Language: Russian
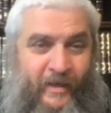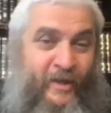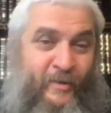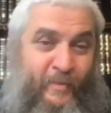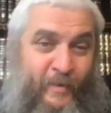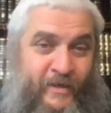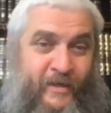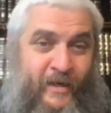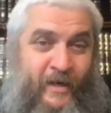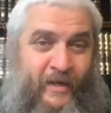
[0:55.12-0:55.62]
на наш
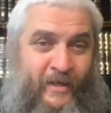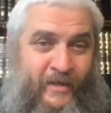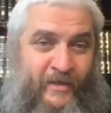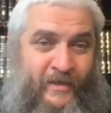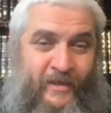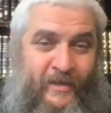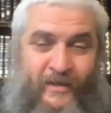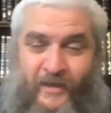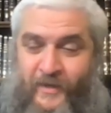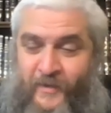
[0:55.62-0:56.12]
пасхальный
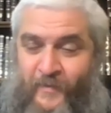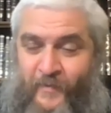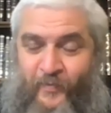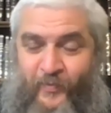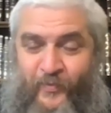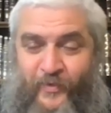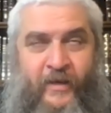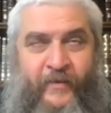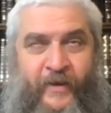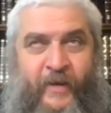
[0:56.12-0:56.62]
седер.
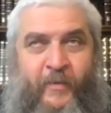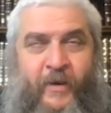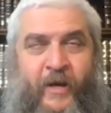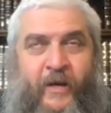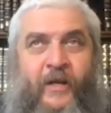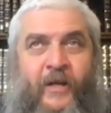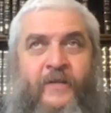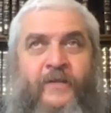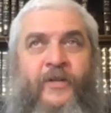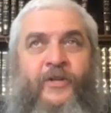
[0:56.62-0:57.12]
Говорим
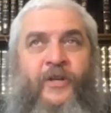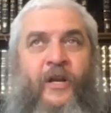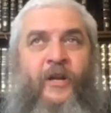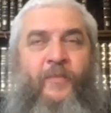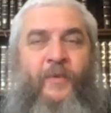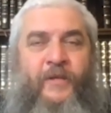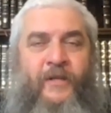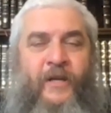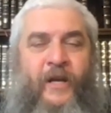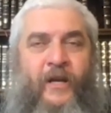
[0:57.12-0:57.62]
как раз в
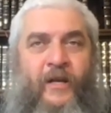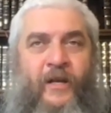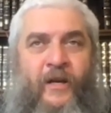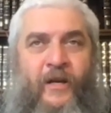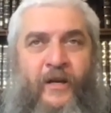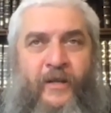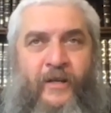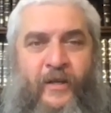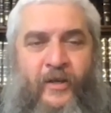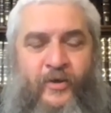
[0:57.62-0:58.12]
начале
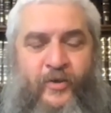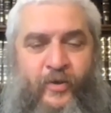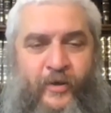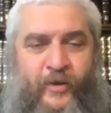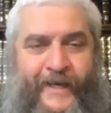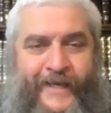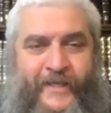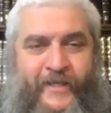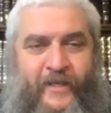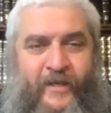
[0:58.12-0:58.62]
пасхальной годы, что
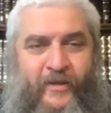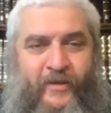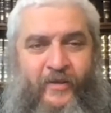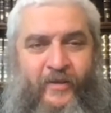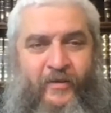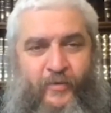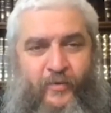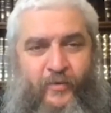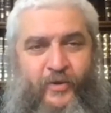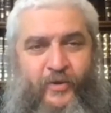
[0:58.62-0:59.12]
каждый,
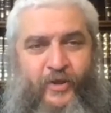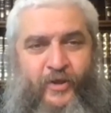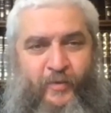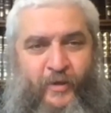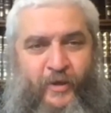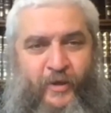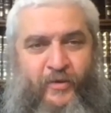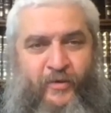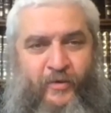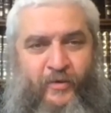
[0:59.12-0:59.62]
кто хочет,
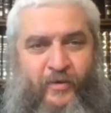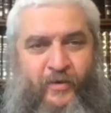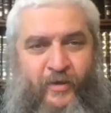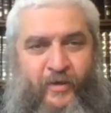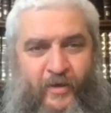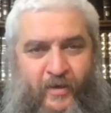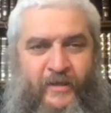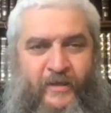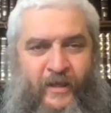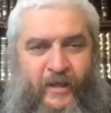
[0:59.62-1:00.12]
придет
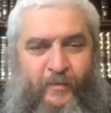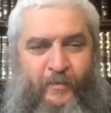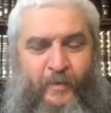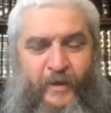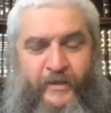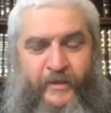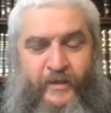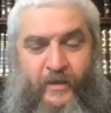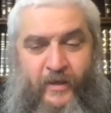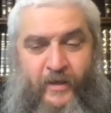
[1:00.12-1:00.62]
и сделает
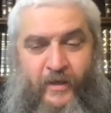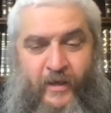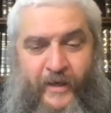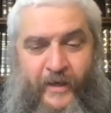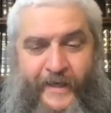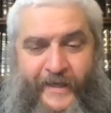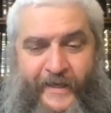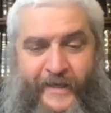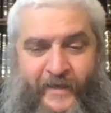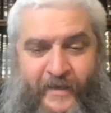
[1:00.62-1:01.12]
песок.
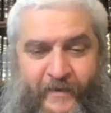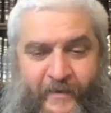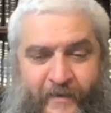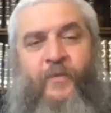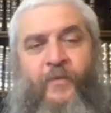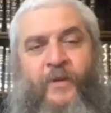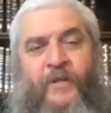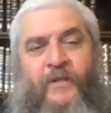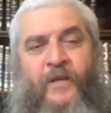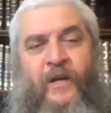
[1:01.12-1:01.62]

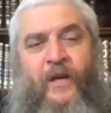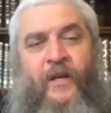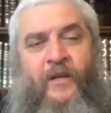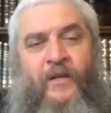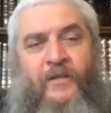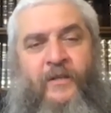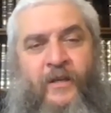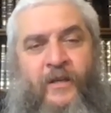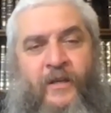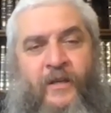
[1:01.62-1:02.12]

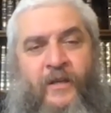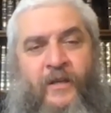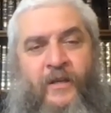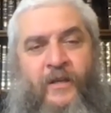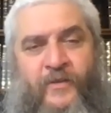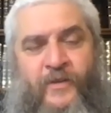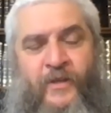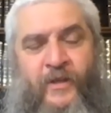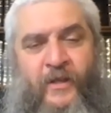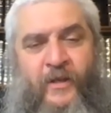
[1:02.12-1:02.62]
Пасхальный седер
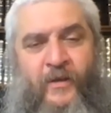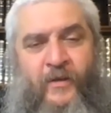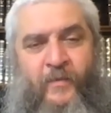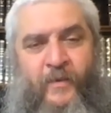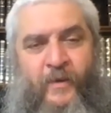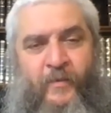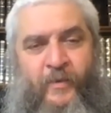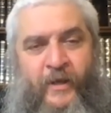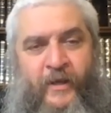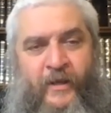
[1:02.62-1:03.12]

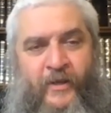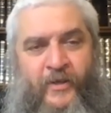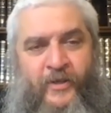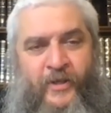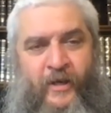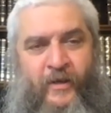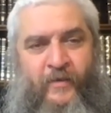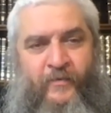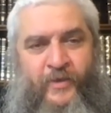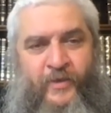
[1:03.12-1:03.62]
действительно
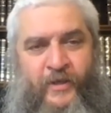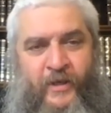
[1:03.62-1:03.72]
приглашает